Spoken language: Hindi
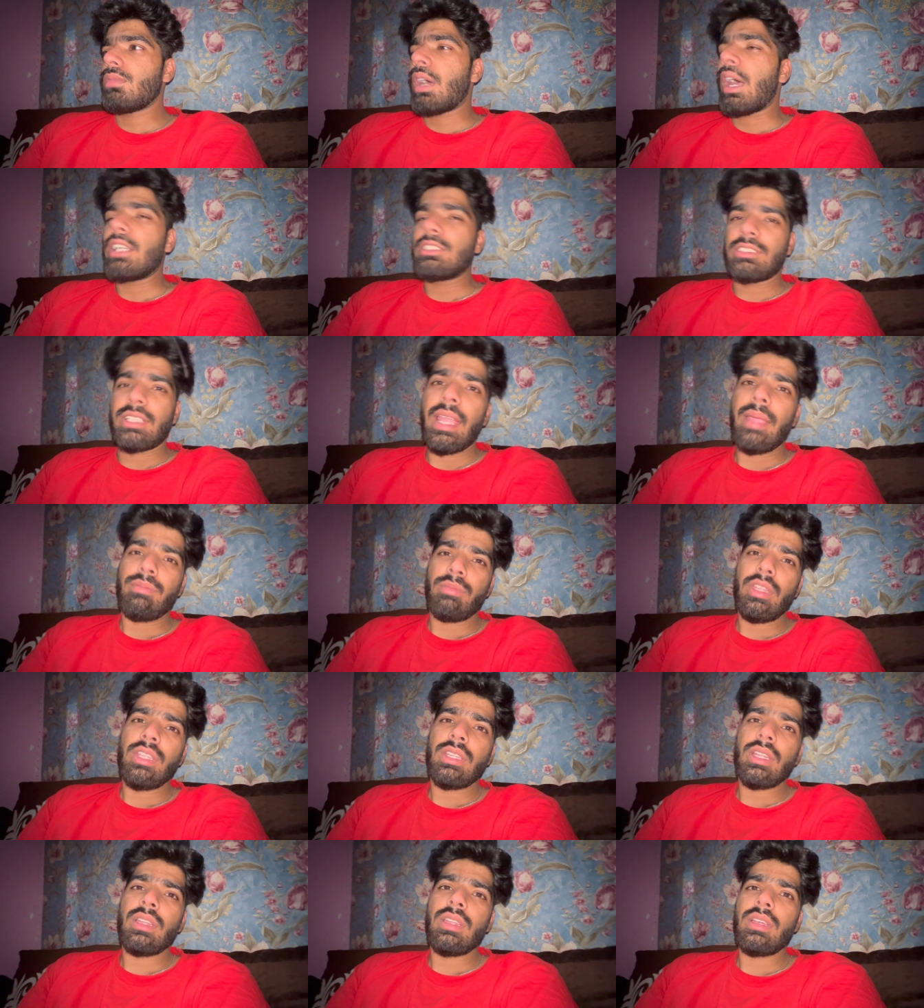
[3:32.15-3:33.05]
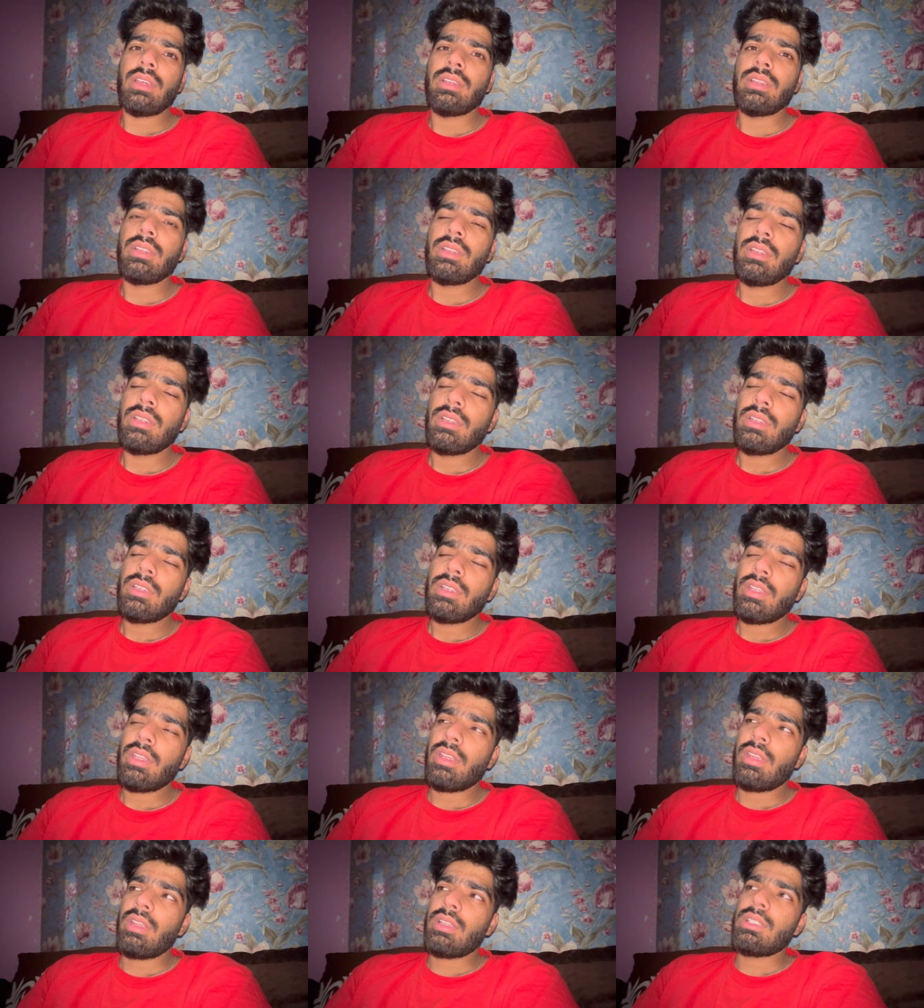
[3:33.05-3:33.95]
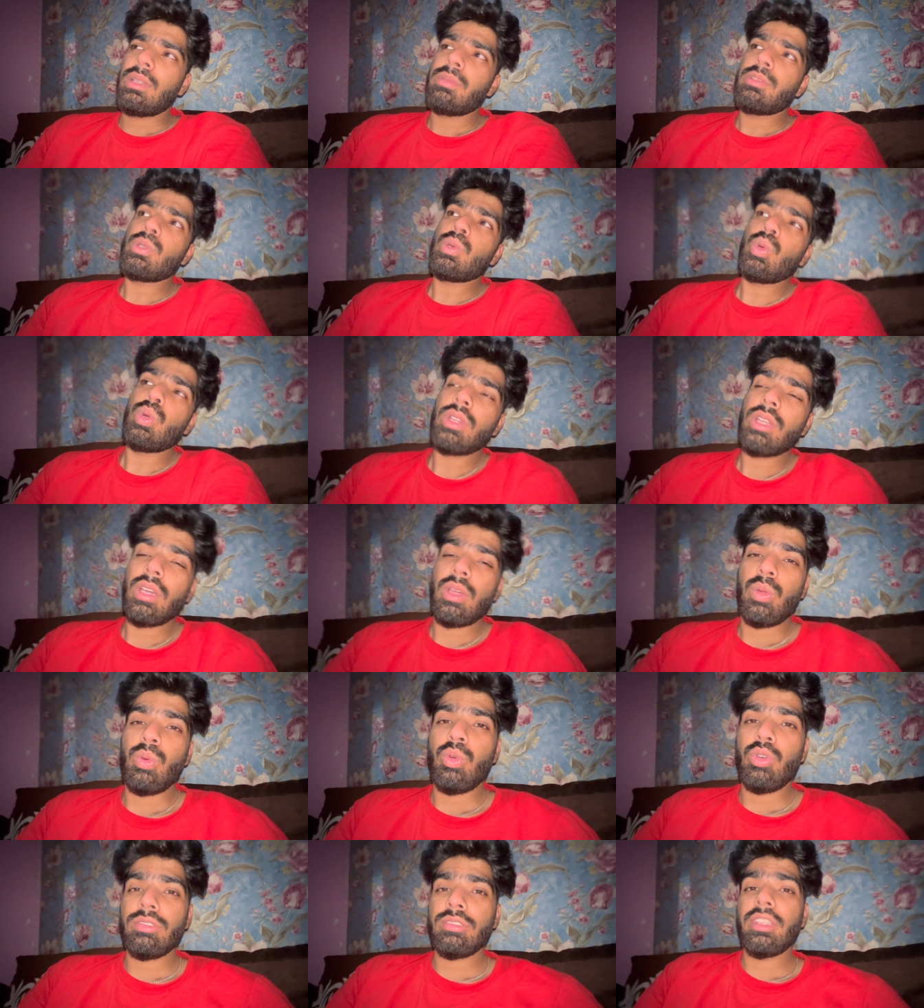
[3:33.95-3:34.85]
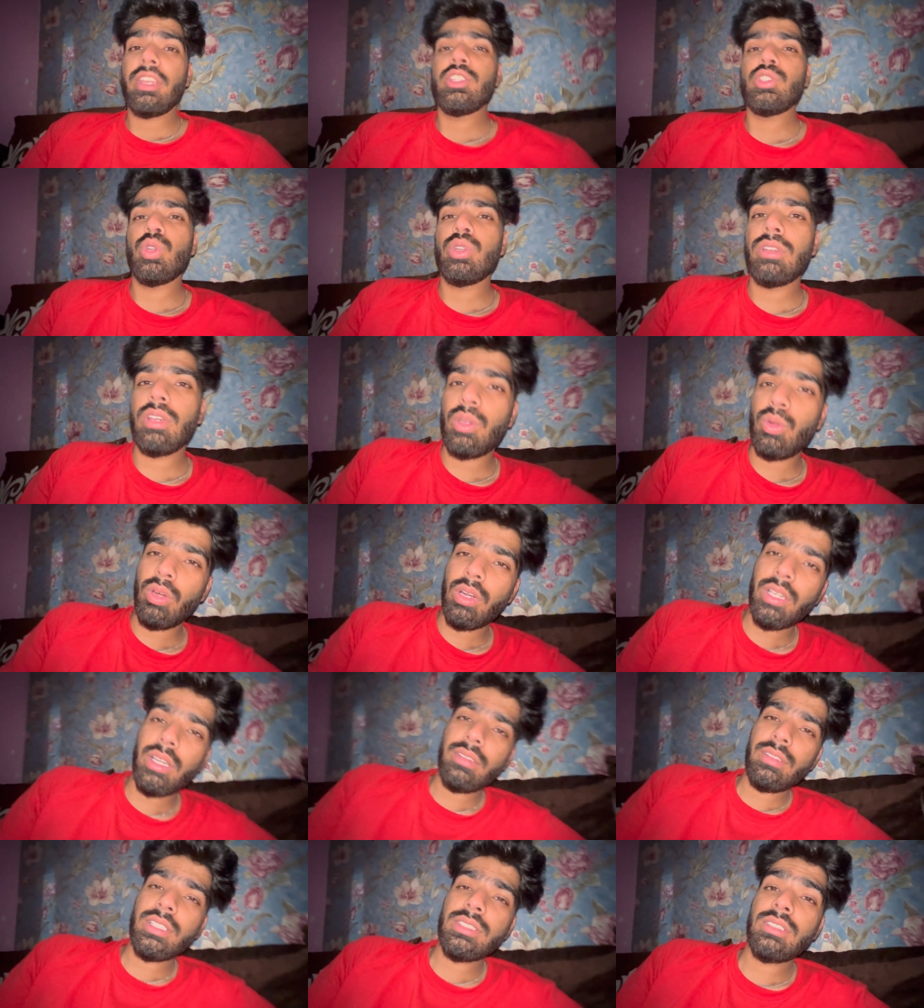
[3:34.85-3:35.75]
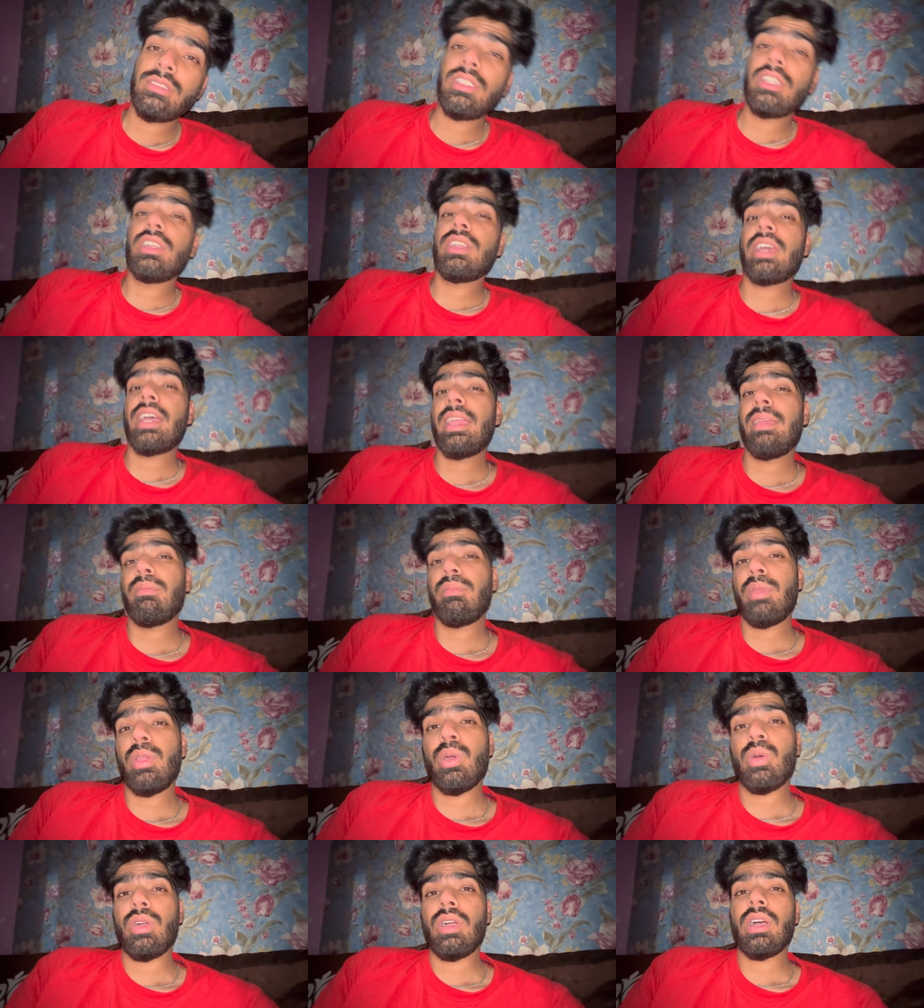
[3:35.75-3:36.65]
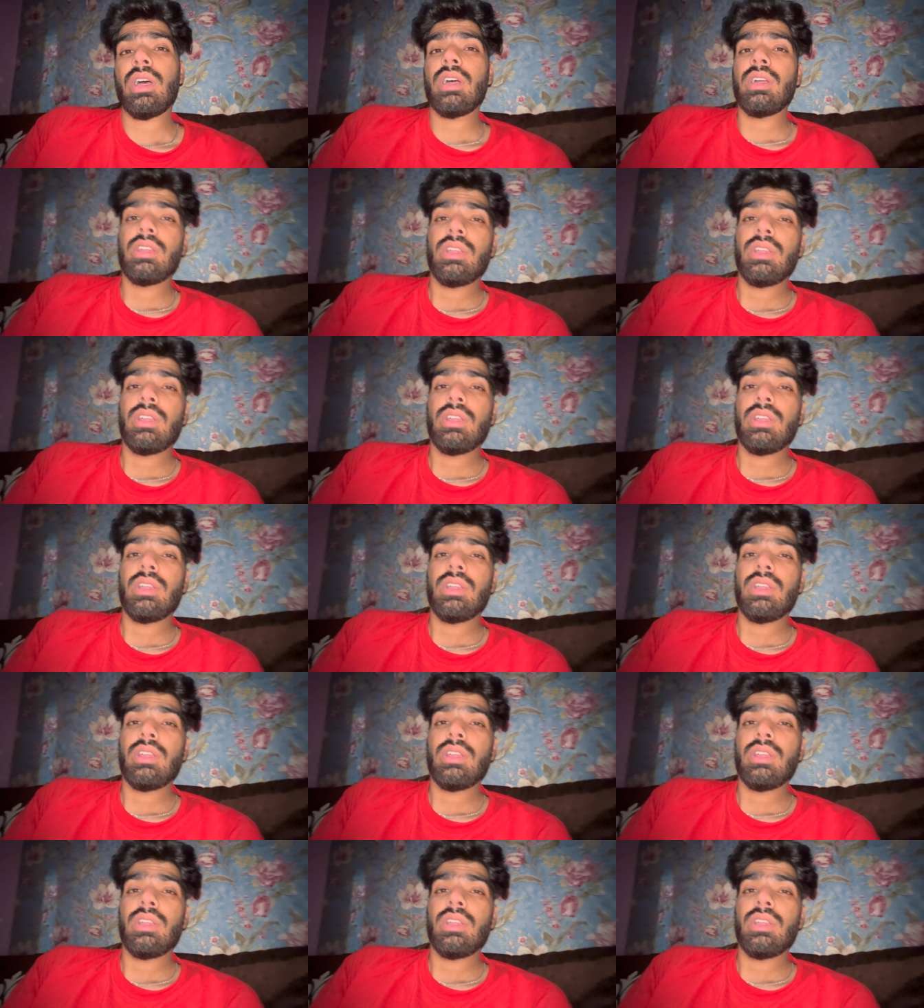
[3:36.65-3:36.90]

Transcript: आज टाइम नहीं था ना कि जब शूट करूँ उस दिन ही शूट करूँगा ढंग से जिस दिन टाइम भी होगा